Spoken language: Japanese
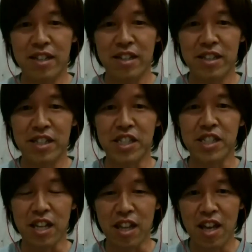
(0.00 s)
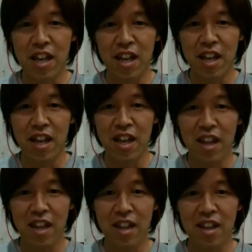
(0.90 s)
指示だね。
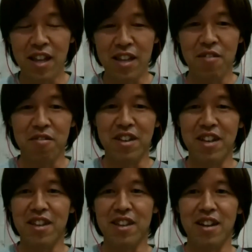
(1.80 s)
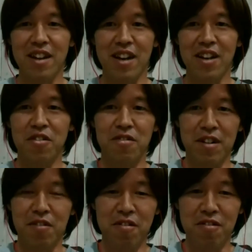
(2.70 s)
縦を切ったら要は
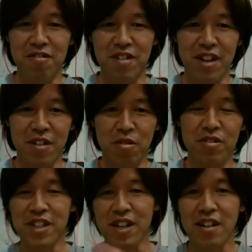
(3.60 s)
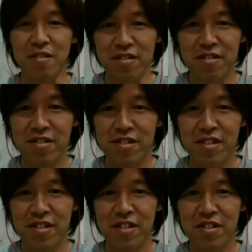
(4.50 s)
ゴールから遠ざかる
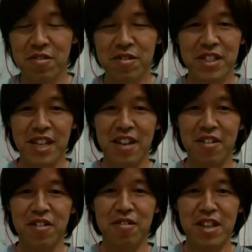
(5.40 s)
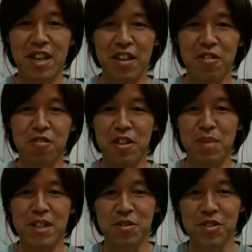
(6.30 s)
遠ざけるように横に
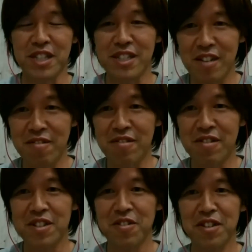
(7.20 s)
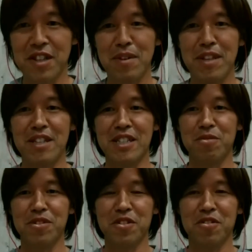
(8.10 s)
パスをさせるそのために自
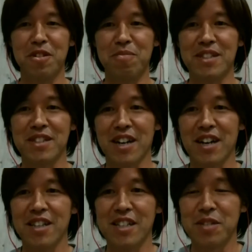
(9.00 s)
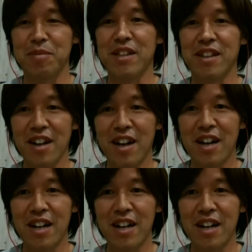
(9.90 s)
分のとこにパスが入ってしまったら